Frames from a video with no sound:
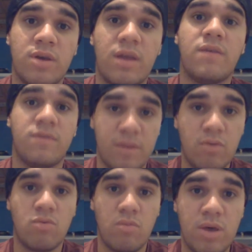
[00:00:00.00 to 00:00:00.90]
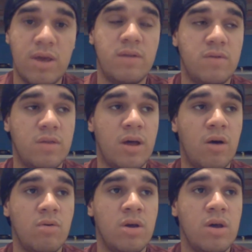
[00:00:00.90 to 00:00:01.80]
cresceu com eles e
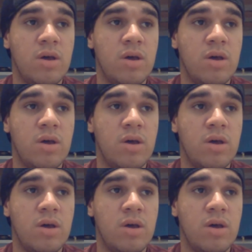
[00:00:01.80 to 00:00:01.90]
tal